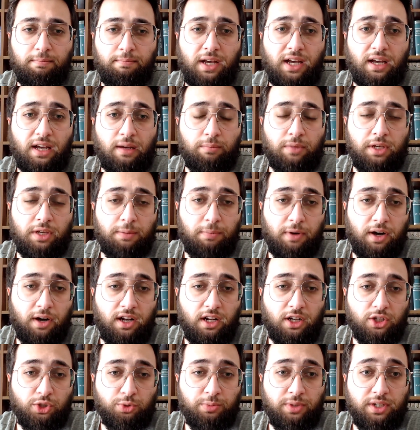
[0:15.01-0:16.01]
beğenmeyi,
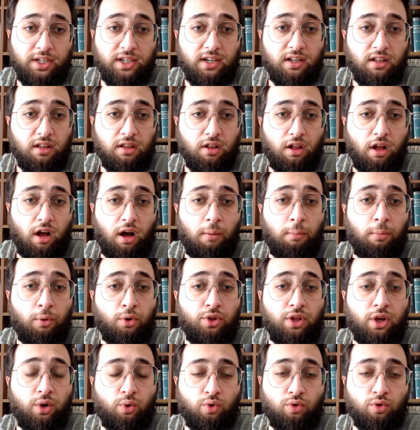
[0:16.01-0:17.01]
paylaşmayı, kanala
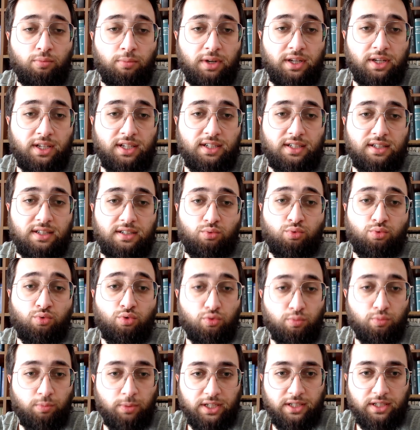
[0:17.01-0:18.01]
abone olmayı
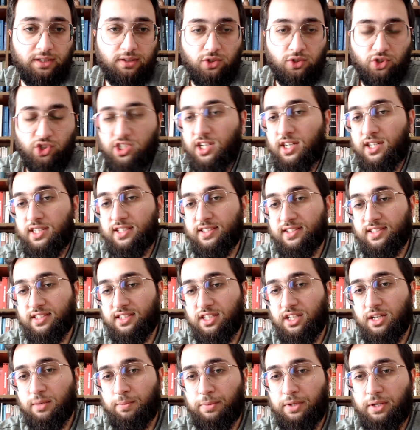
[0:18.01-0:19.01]
unutmayın
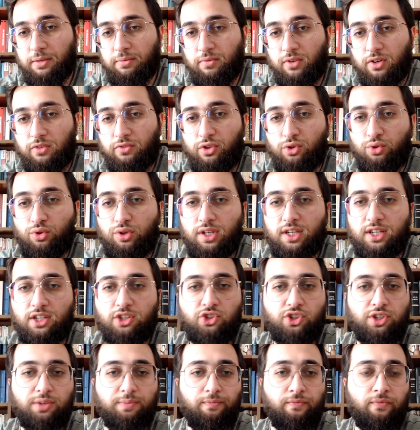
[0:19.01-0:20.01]
çağrısını yapayım ve videoya
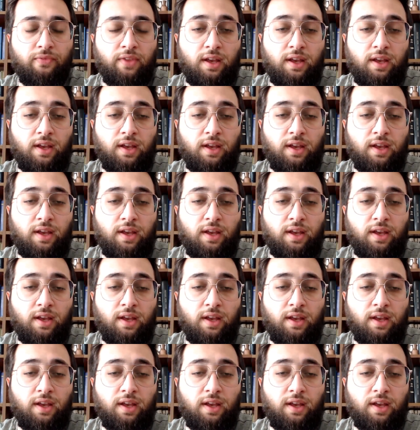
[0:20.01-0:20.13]
geçeyim.